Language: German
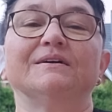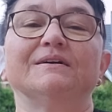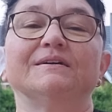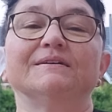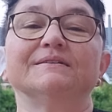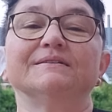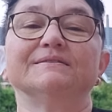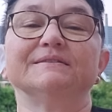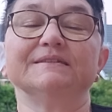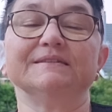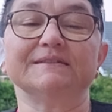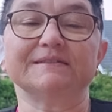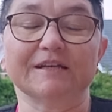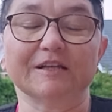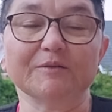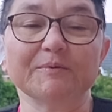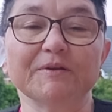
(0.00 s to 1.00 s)
äh, die ich
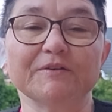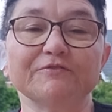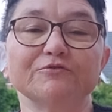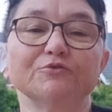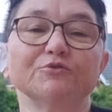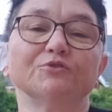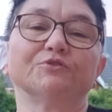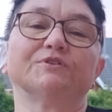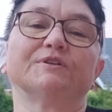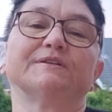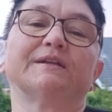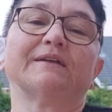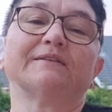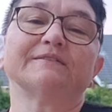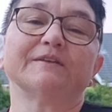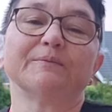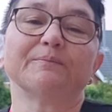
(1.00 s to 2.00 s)
selber erfuhr und an
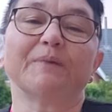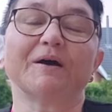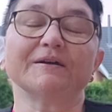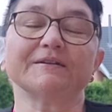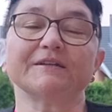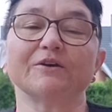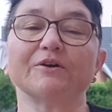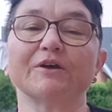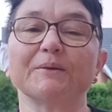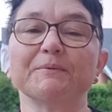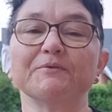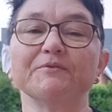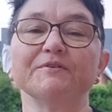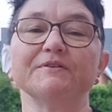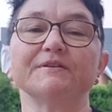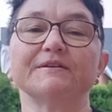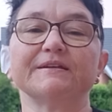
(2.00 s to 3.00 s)
anderen machte, auch immer
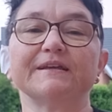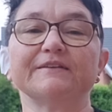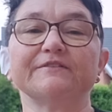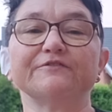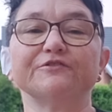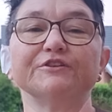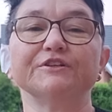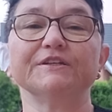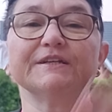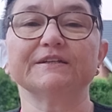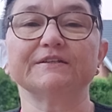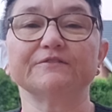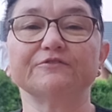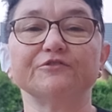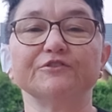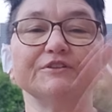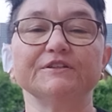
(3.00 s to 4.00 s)
wieder Get Free,
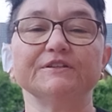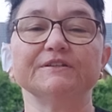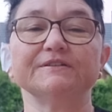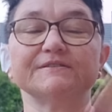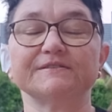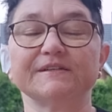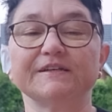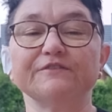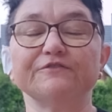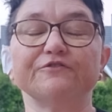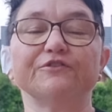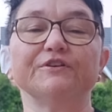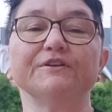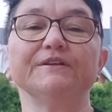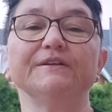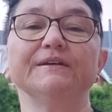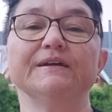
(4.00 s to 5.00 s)
Get Free, Stay
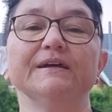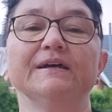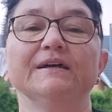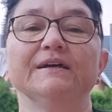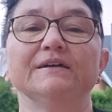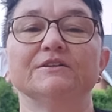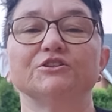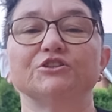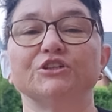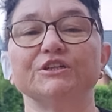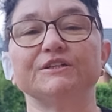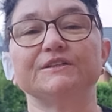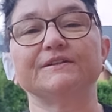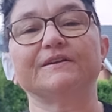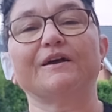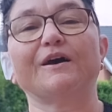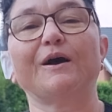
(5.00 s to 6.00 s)
Free,
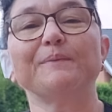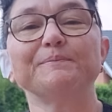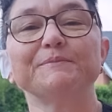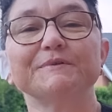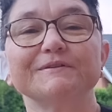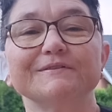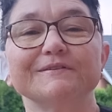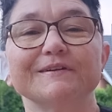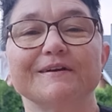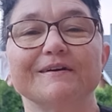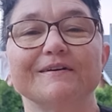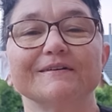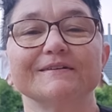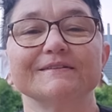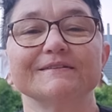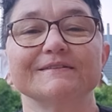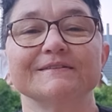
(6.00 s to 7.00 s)
Schichten
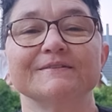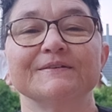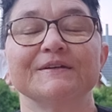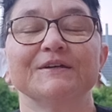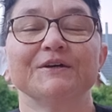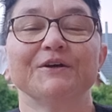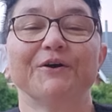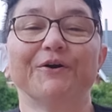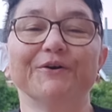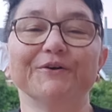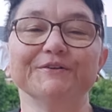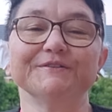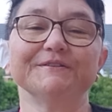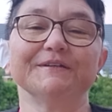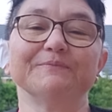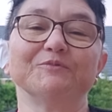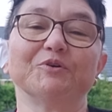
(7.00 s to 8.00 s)
abgetragen.
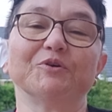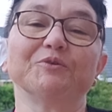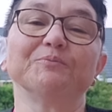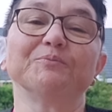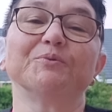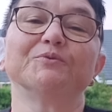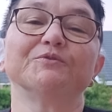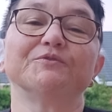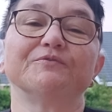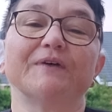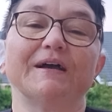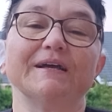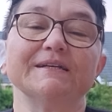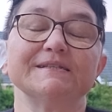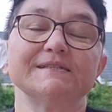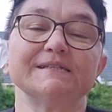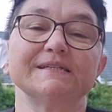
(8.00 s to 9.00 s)
Heute im neuen Bund
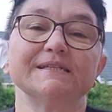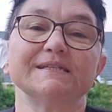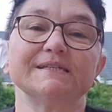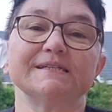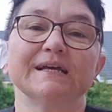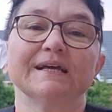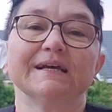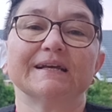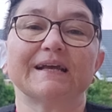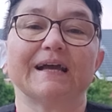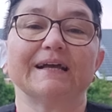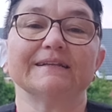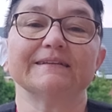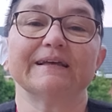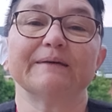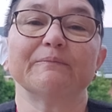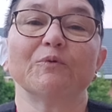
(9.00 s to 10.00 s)
weiß ich,
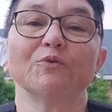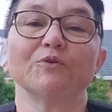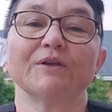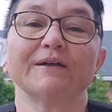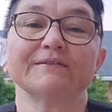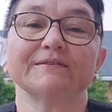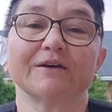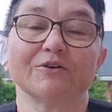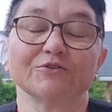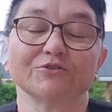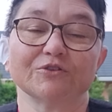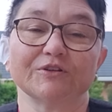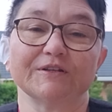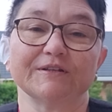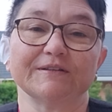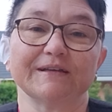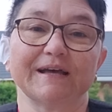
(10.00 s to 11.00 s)
kein Dämon hat
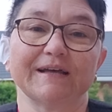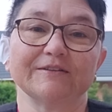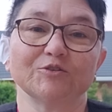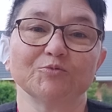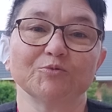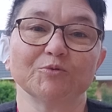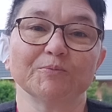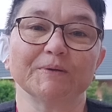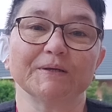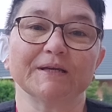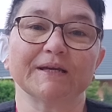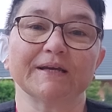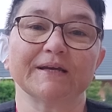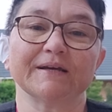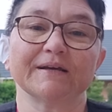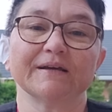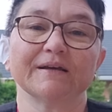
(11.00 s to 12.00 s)
Autorität über mich
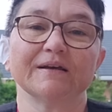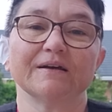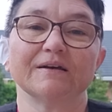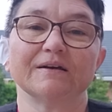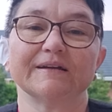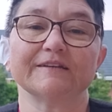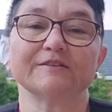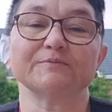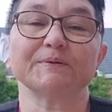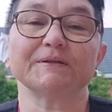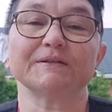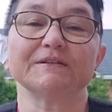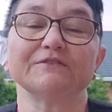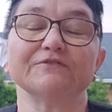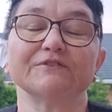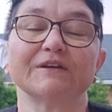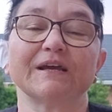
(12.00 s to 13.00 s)

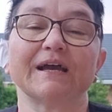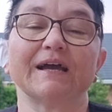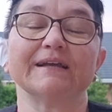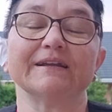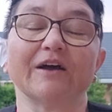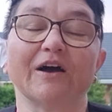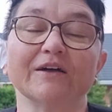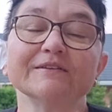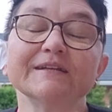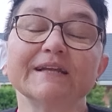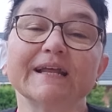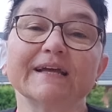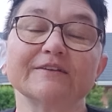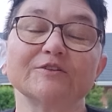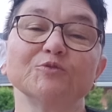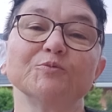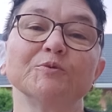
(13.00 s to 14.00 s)
respektive kein
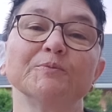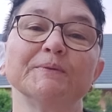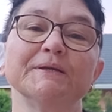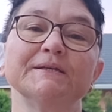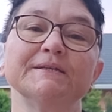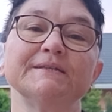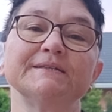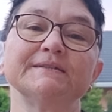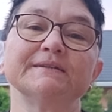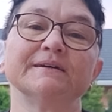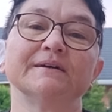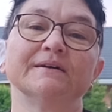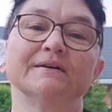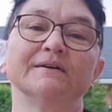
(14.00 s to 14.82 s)
Anrecht über mich.